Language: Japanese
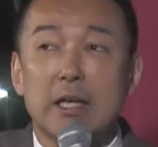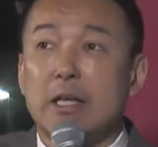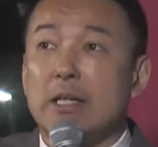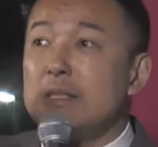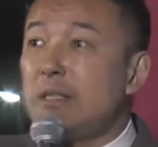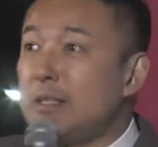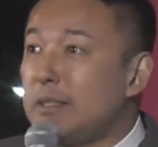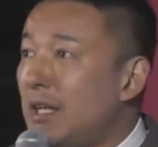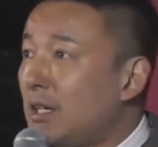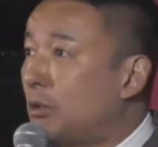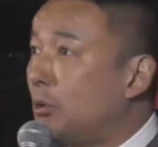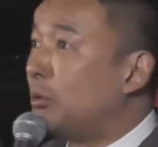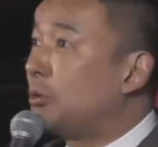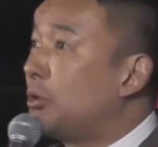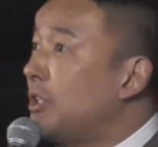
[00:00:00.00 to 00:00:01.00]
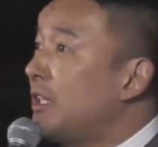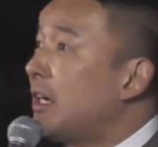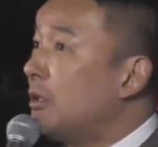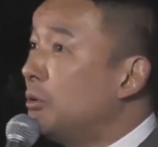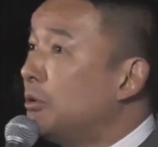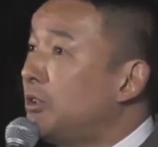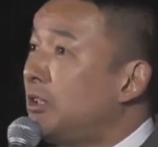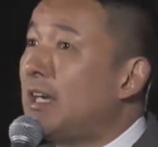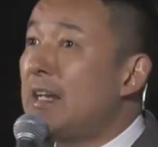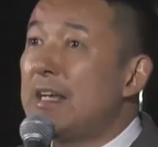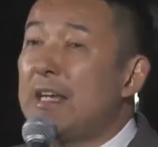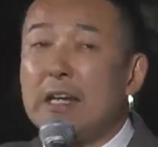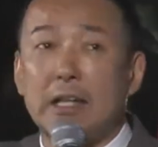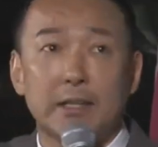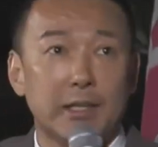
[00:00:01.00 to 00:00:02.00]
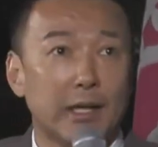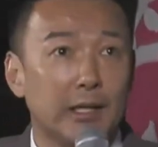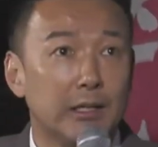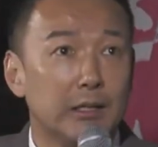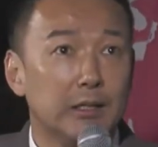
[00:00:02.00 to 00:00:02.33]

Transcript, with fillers: 施策を国が打っていかなきゃなんない。